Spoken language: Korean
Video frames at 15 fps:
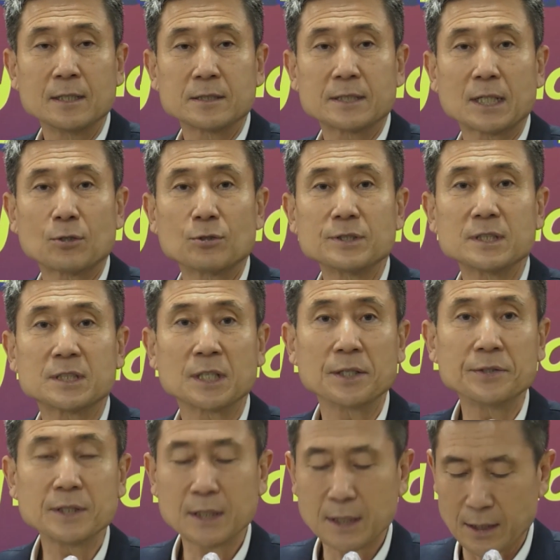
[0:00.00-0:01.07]
새로운
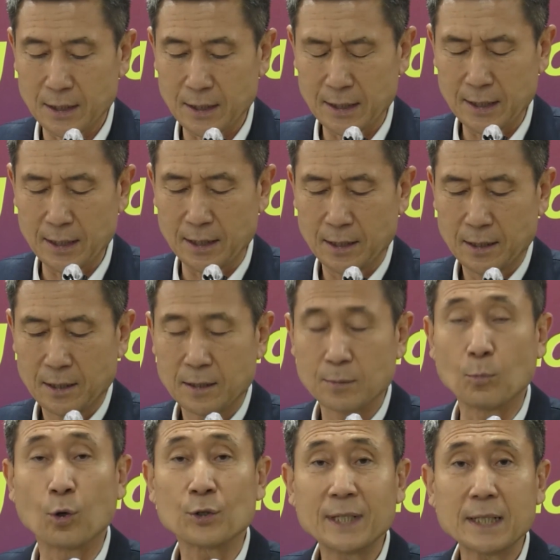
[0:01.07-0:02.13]
전기를
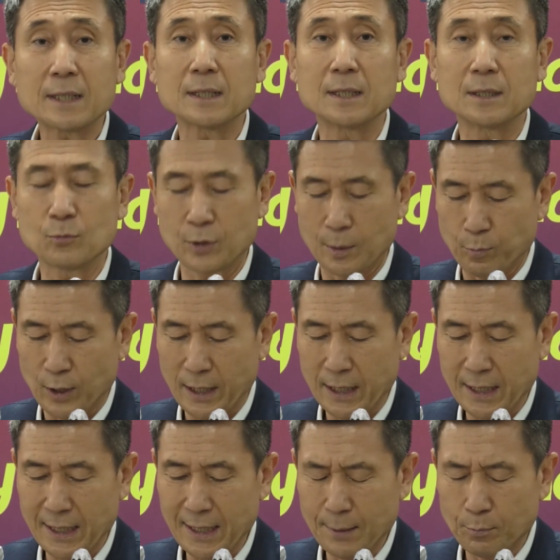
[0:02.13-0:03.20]
모델을 우리
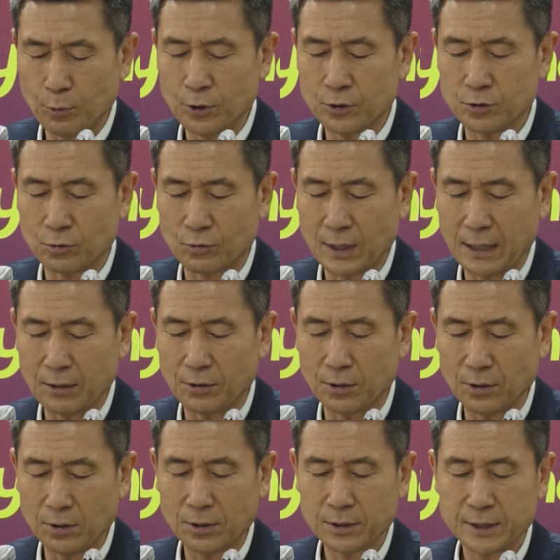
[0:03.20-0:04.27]
포항이 보여줄
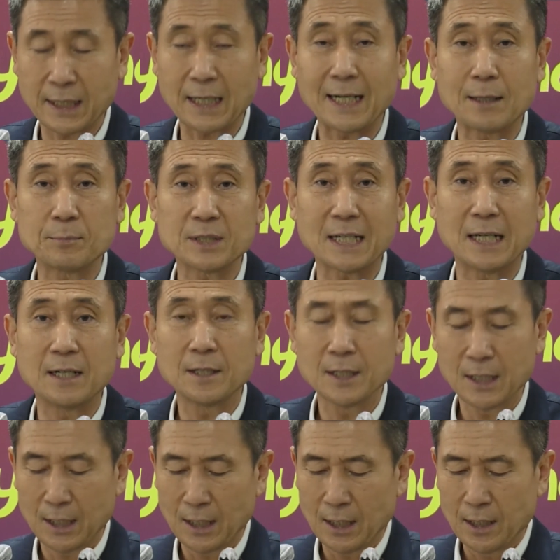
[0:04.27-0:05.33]
거라고 생각합니다.
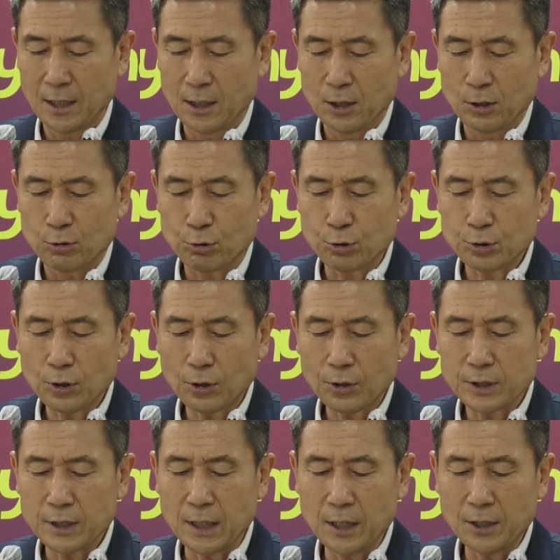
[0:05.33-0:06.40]

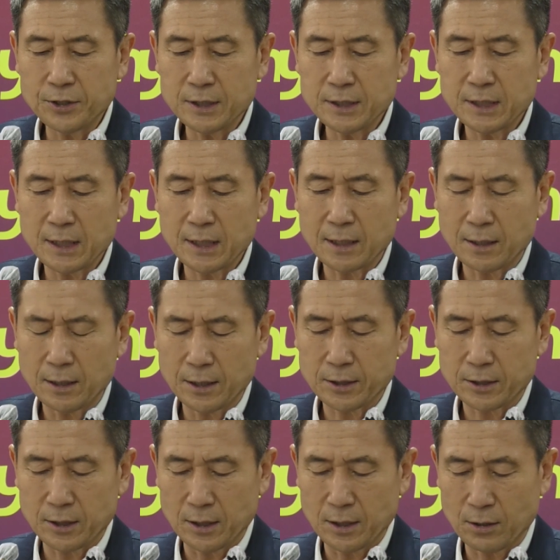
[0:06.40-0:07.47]
수소연료전지
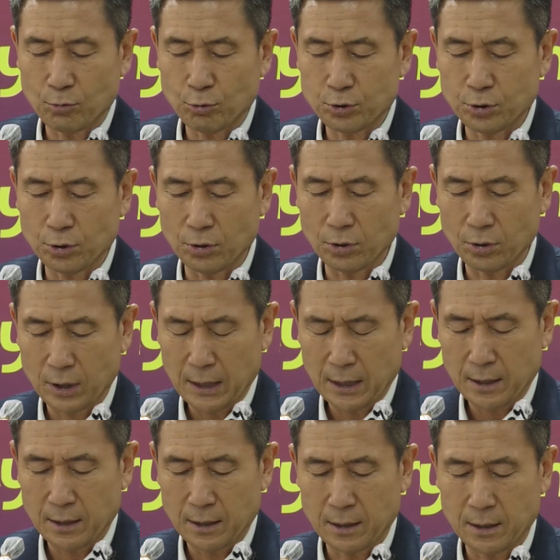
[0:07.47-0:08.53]
클러스터 구축
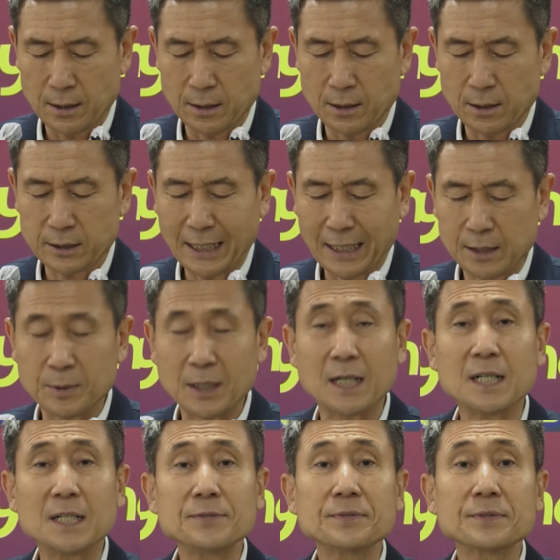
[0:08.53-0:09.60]
어,
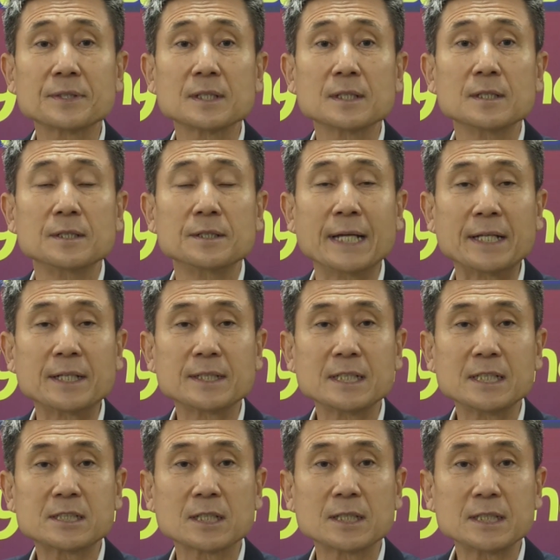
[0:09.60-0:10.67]
사업은 내년
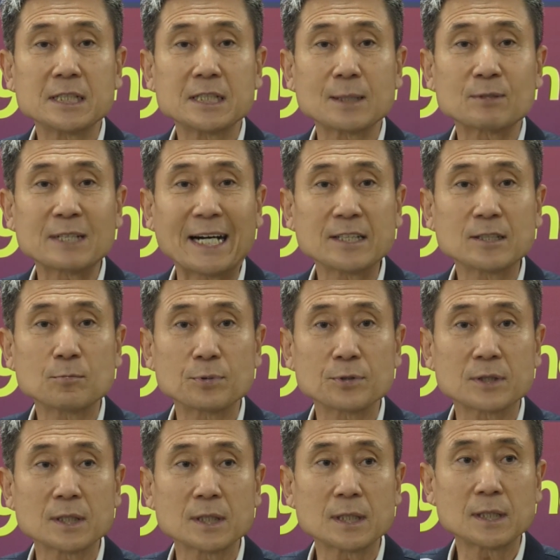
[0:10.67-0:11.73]
이천이십사
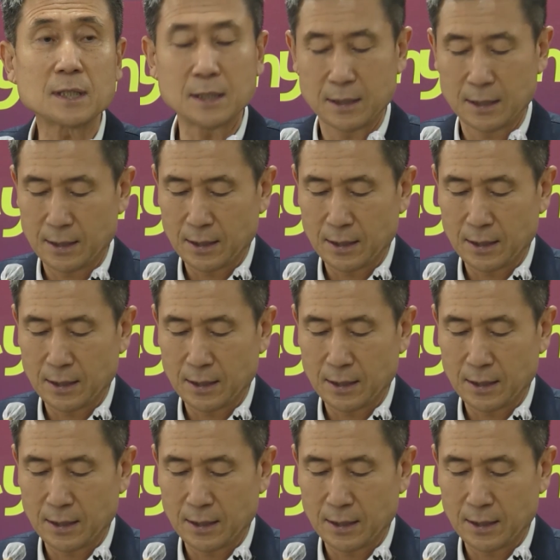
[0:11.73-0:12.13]
년부터